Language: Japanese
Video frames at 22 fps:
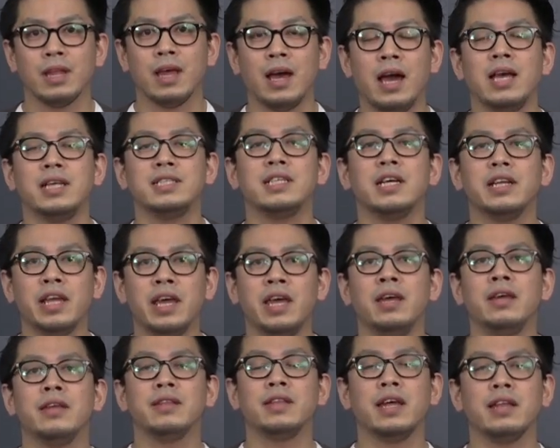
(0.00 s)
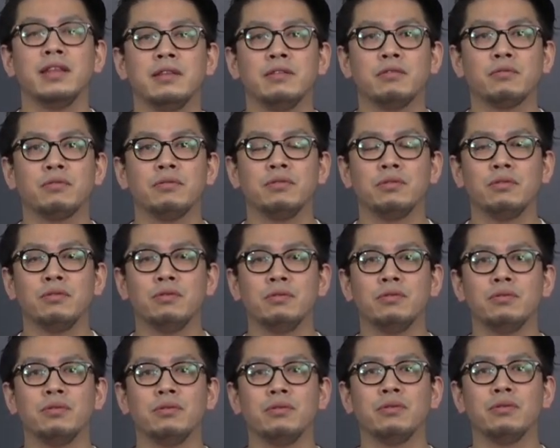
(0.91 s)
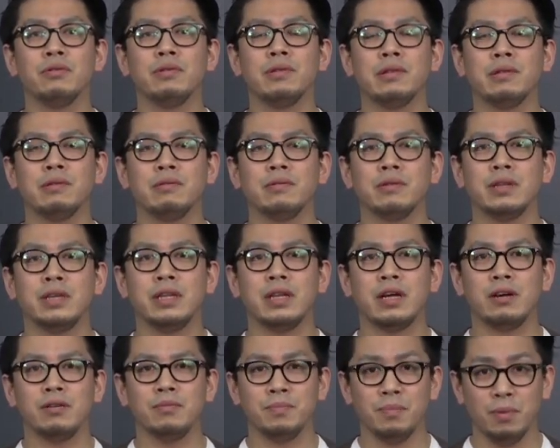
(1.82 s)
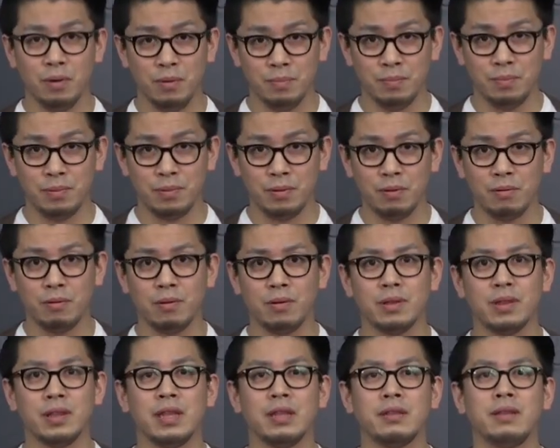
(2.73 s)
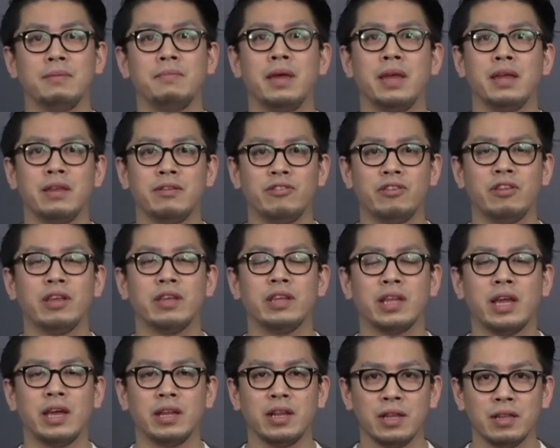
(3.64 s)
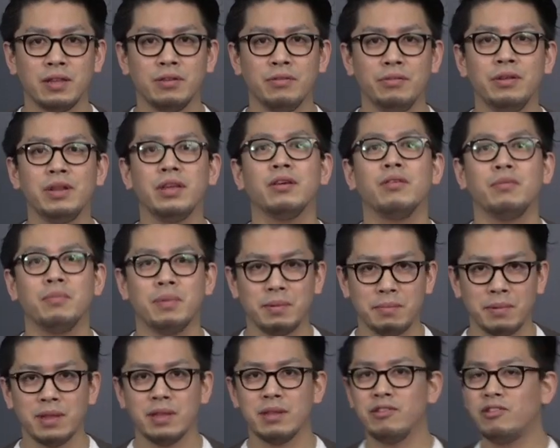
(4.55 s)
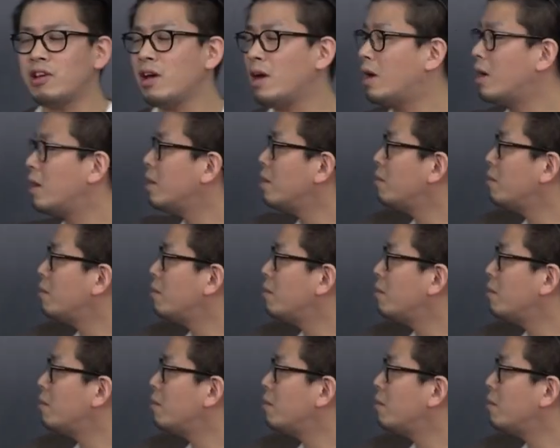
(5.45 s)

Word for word: はいじゃあね早速農道輸送を担うポンプの説明していきたいなっていうふうに思いますじゃあ